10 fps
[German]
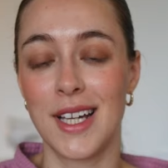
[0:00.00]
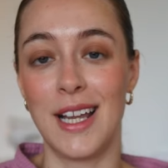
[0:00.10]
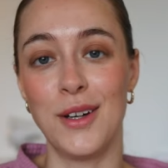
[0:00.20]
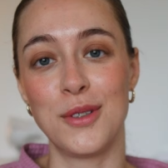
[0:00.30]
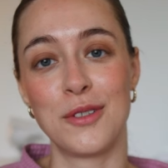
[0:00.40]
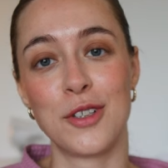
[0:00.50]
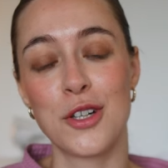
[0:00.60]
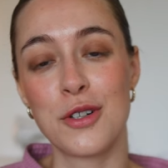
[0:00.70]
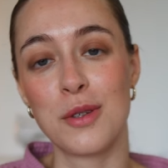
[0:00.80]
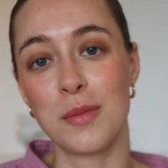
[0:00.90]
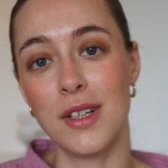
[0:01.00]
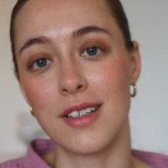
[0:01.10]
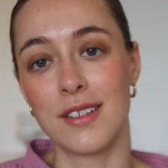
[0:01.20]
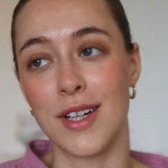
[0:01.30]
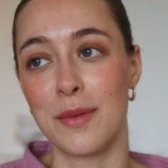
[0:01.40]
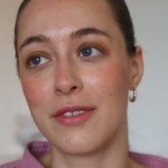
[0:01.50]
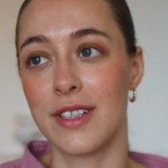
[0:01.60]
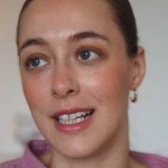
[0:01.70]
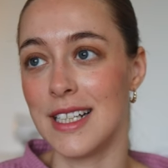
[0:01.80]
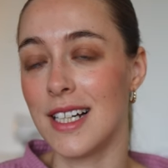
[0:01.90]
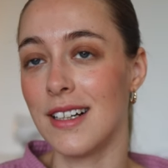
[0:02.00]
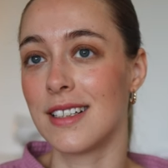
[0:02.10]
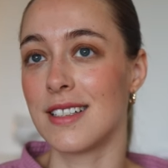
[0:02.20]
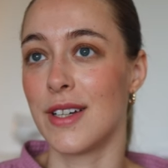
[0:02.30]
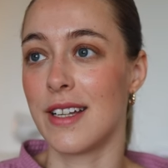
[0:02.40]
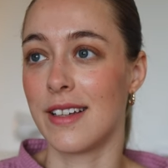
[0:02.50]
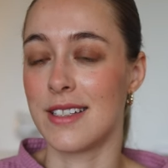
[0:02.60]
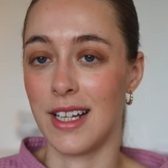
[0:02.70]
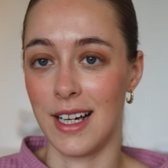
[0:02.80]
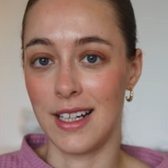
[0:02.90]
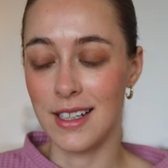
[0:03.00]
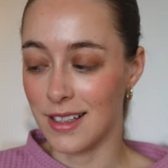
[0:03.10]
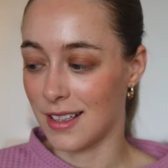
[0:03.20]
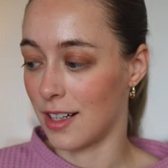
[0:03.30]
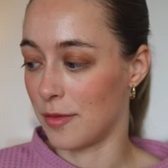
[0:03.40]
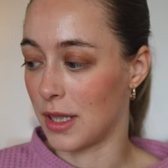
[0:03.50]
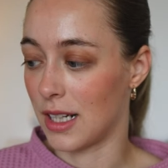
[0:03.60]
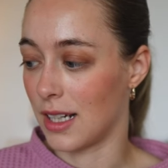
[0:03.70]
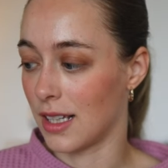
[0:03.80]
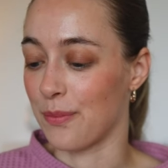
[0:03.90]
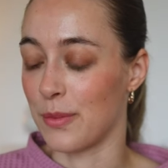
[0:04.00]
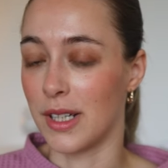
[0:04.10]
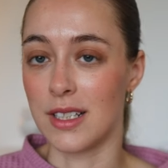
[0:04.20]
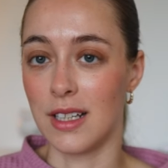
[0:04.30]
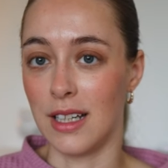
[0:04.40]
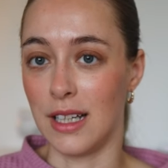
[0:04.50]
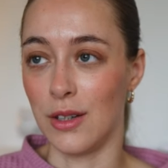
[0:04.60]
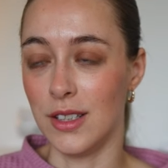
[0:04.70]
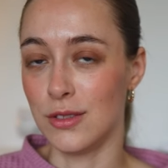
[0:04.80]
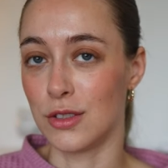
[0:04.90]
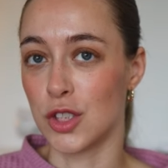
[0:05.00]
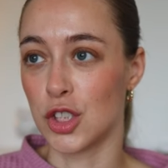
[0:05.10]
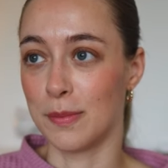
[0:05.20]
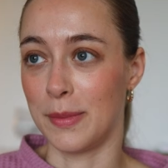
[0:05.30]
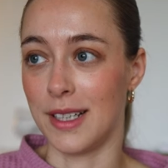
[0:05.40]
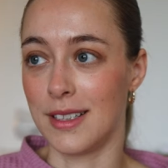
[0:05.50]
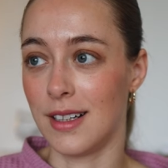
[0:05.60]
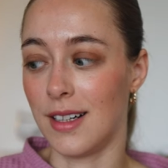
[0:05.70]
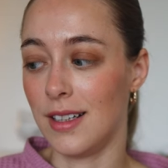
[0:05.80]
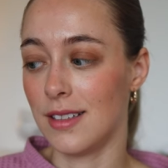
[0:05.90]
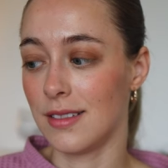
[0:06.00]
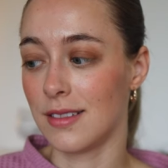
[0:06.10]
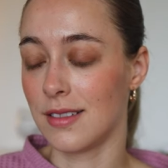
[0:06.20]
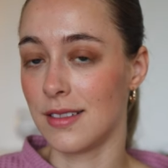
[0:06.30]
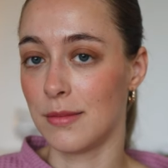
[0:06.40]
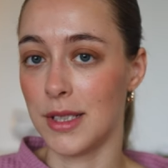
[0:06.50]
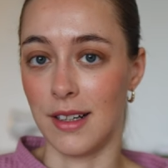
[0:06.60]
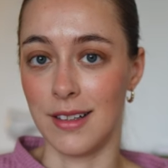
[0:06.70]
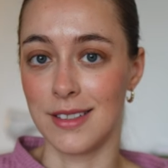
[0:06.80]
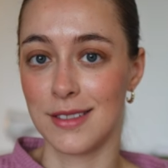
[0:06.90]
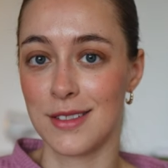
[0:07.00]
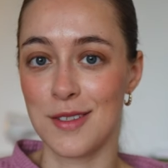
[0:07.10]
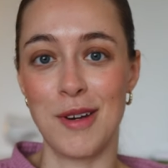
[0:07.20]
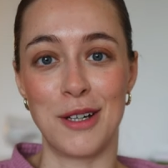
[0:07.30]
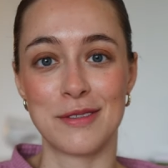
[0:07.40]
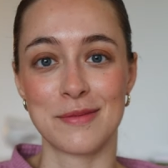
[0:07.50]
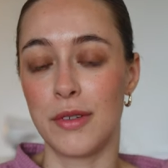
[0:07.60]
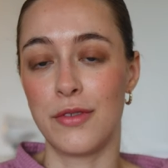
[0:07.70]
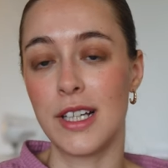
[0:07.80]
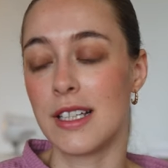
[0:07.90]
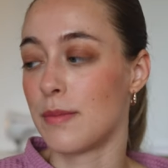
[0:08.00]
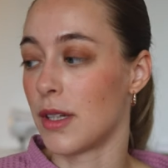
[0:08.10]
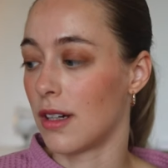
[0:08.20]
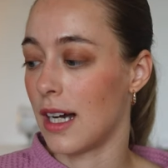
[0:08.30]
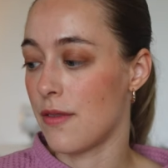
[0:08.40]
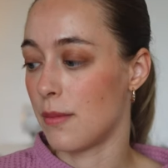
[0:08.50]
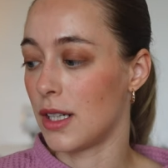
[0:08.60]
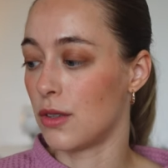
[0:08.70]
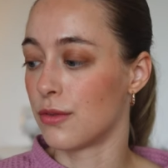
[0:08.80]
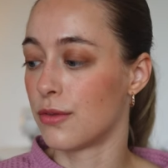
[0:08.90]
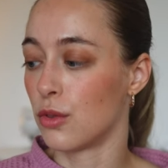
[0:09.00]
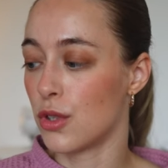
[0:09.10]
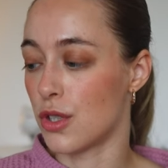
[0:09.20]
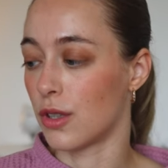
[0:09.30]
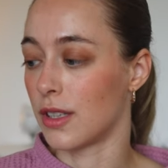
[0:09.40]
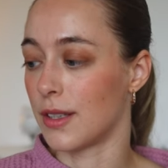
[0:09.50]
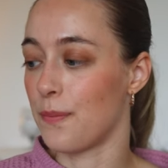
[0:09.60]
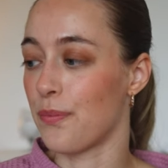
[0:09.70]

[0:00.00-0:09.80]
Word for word: Hello und wunderschönen guten Morgen. Wir haben Freitag. Das Wetter ist herrlich. Ich treffe mich gleich mit Leon und später mit Daniel zum Laufen. Bevor ich jetzt mir noch einen Kaffee mache und frühstücke,